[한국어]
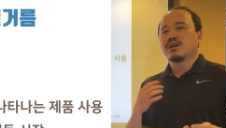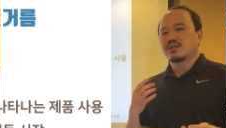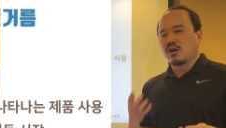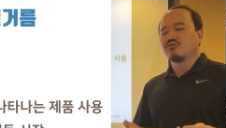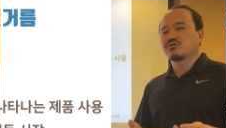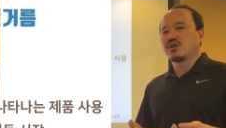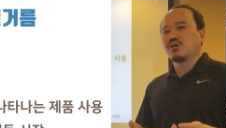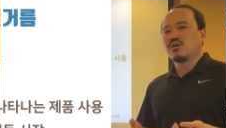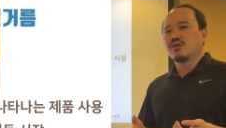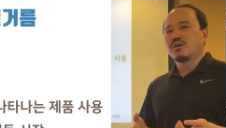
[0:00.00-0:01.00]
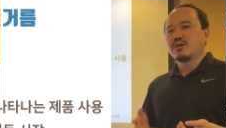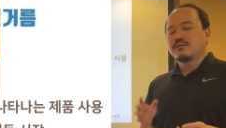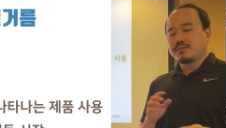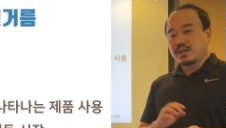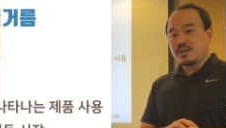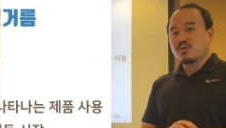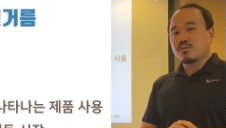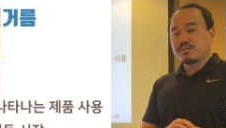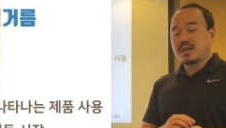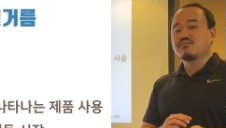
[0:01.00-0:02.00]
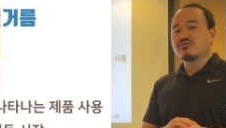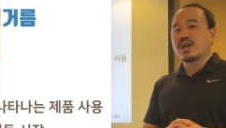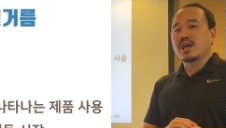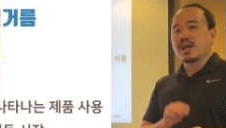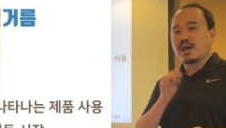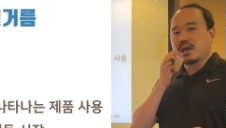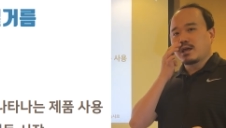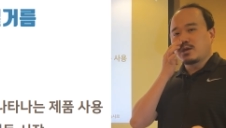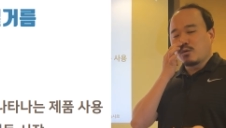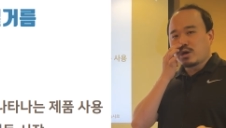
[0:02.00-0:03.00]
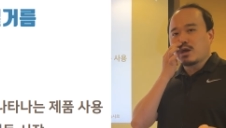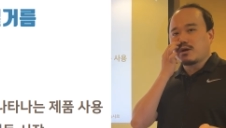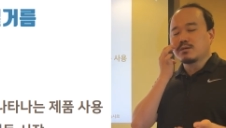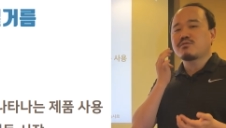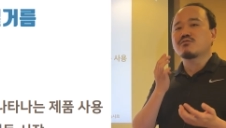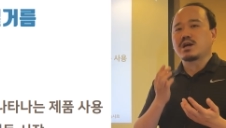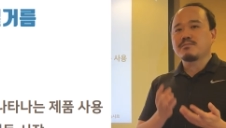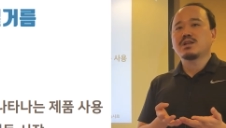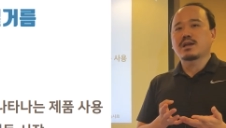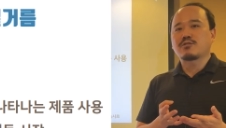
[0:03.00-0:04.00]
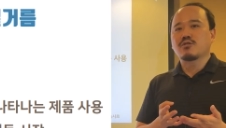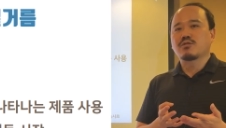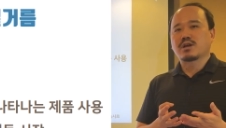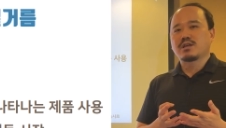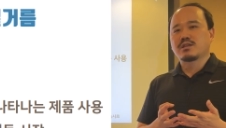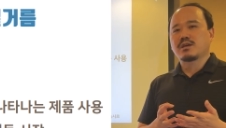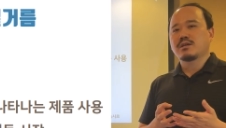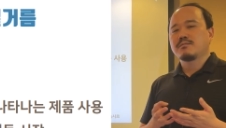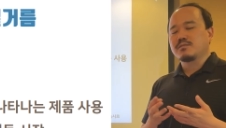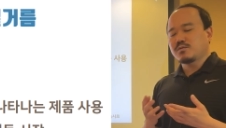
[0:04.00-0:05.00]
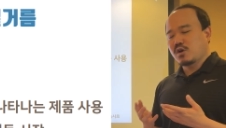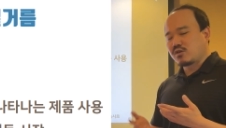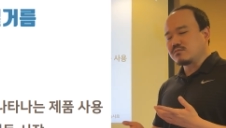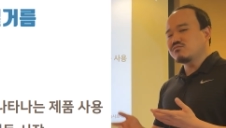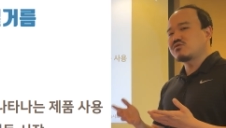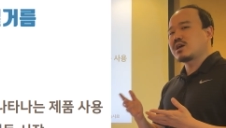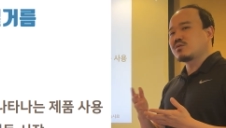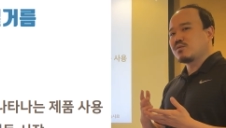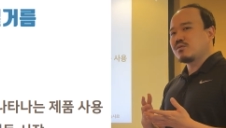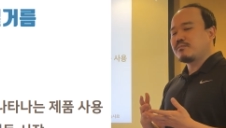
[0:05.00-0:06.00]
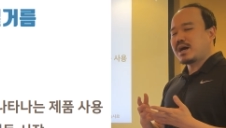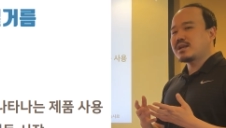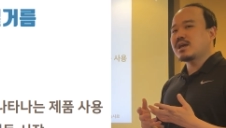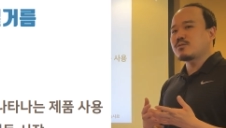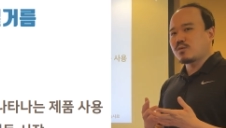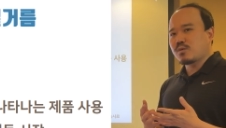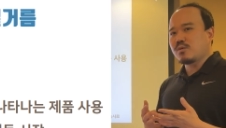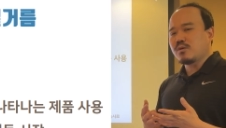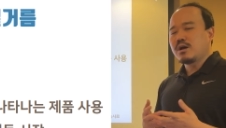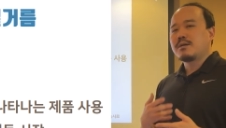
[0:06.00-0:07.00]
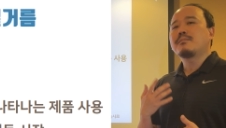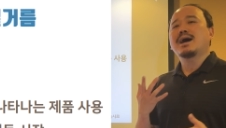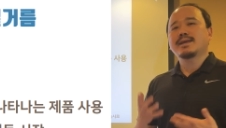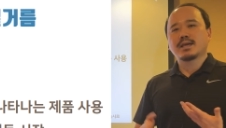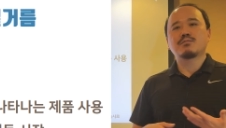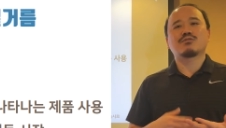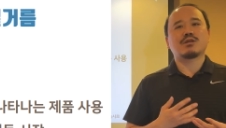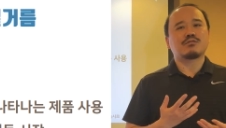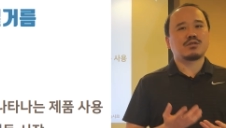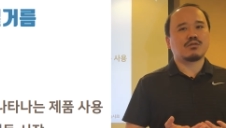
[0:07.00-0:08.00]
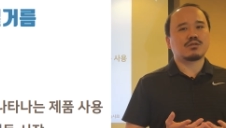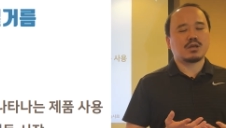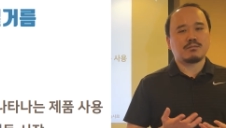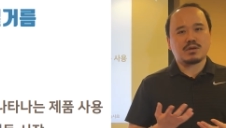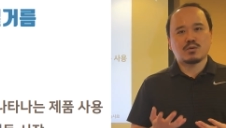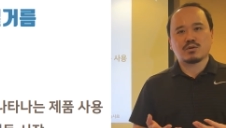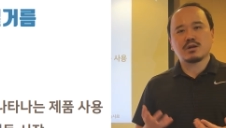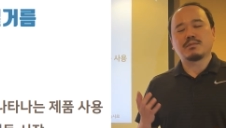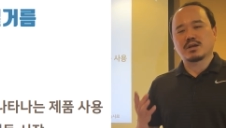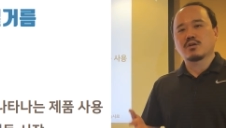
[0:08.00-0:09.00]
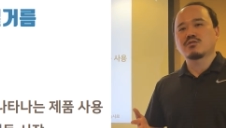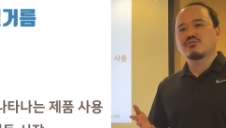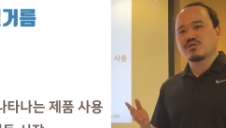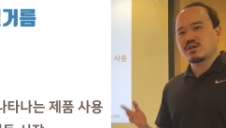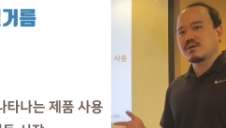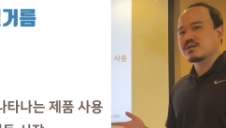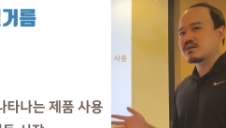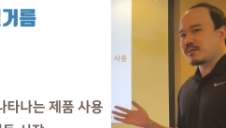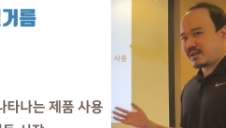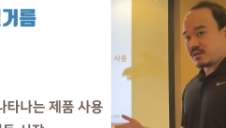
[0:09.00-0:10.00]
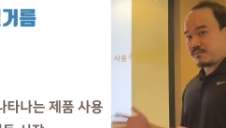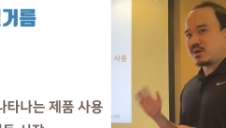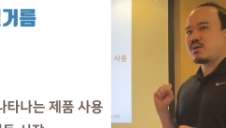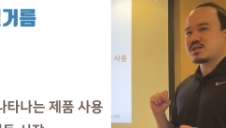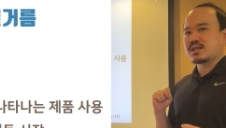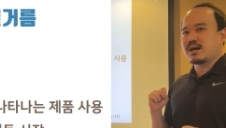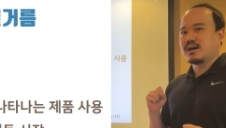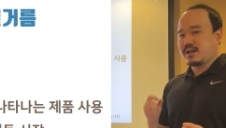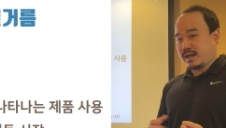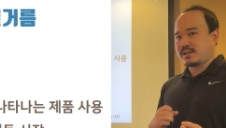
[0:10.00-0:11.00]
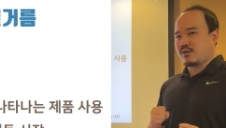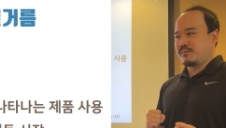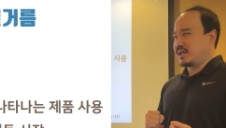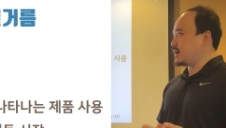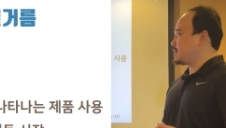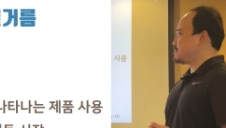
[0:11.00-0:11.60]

더욱더 비조, 비분의 용해와 흡수가 힘들겠죠. 그러니까 이제 적은 물에도 빠르게 녹고 빠르게 흡수할 수 있는 형태의 비료를 밑거름으로 시비하시는 게 반드시 필요하시다라는 겁니다.